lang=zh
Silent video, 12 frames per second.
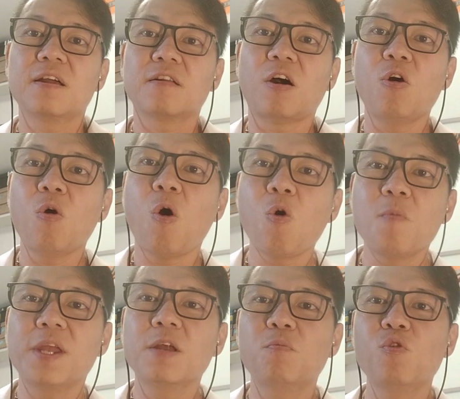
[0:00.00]
然后后
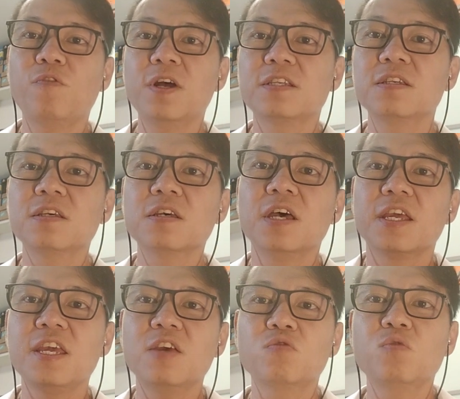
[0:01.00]
面的部分是
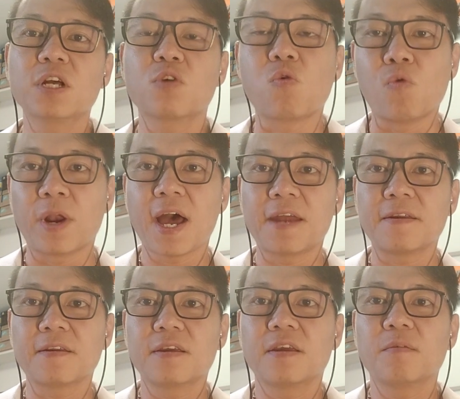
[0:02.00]
耶稣的苦难，
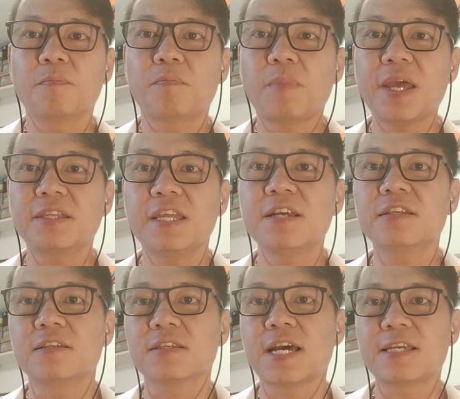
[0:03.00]
被钉
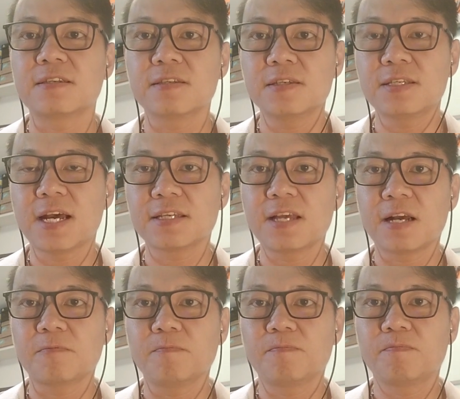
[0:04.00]
死在十字架上。
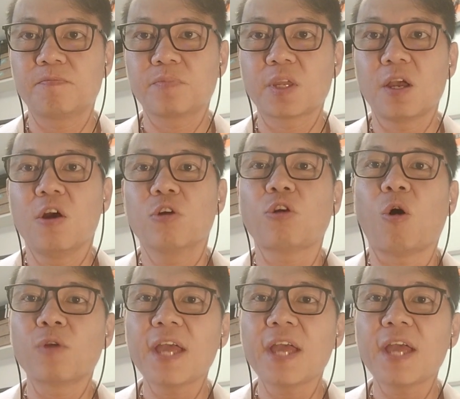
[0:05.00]
同